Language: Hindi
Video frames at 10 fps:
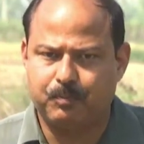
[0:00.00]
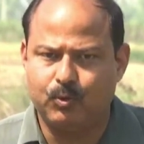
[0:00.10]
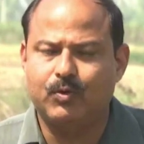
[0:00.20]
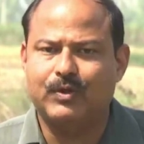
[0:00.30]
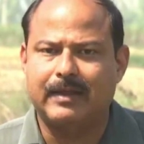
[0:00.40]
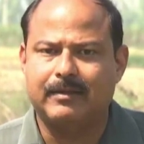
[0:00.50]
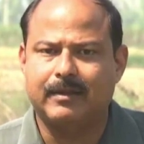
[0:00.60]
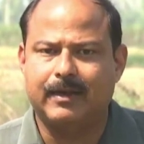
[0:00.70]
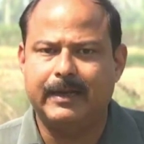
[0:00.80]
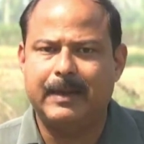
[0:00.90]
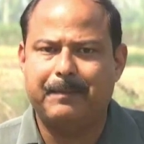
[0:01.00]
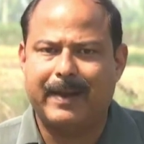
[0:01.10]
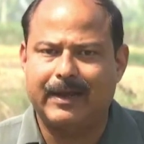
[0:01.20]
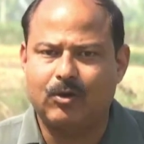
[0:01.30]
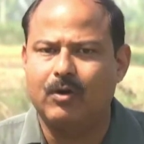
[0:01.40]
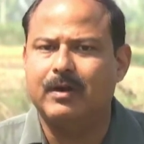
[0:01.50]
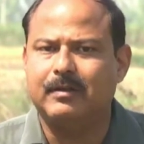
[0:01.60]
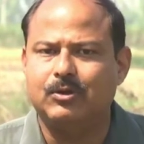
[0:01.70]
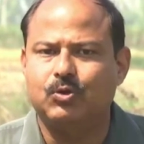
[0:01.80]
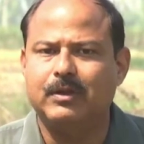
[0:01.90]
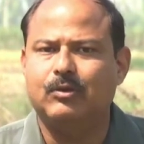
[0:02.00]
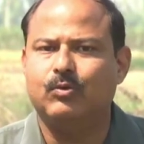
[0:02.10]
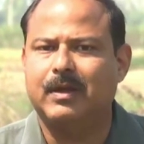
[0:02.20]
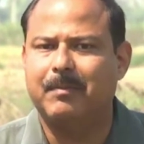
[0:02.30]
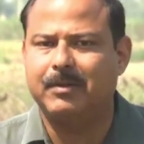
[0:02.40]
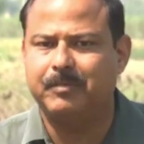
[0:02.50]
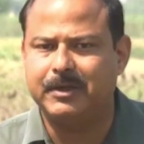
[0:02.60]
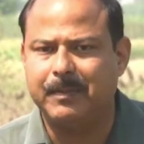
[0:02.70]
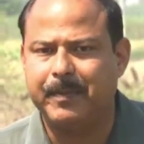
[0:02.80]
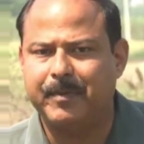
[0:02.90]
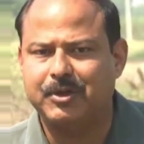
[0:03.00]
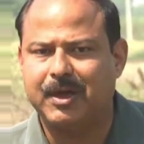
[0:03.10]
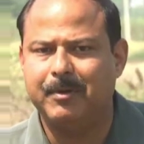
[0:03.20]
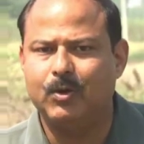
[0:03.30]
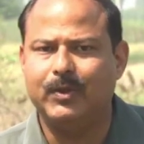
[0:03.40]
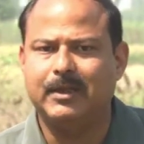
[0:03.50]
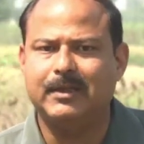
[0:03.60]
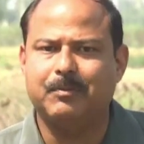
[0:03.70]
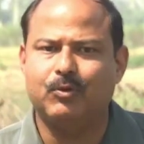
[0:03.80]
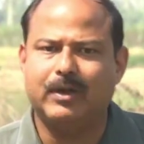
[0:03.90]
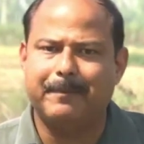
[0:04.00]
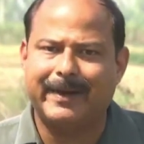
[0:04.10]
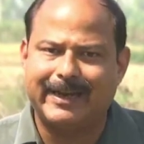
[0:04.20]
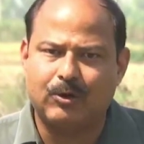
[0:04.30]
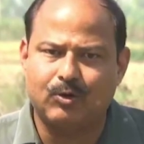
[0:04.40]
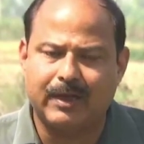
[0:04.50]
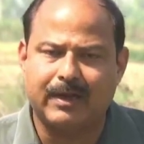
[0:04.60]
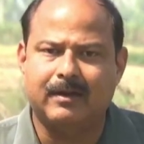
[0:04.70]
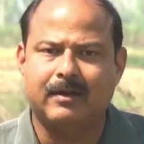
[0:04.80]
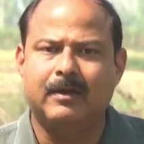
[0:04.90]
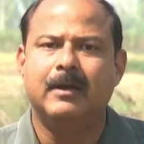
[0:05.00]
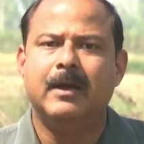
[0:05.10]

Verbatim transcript: पूर्व सांसद रही है पहले कांग्रेस से जुड़ी थी उसके बाद बीजेपी में शामिल हुई थी जब उनके बेटे को टिकट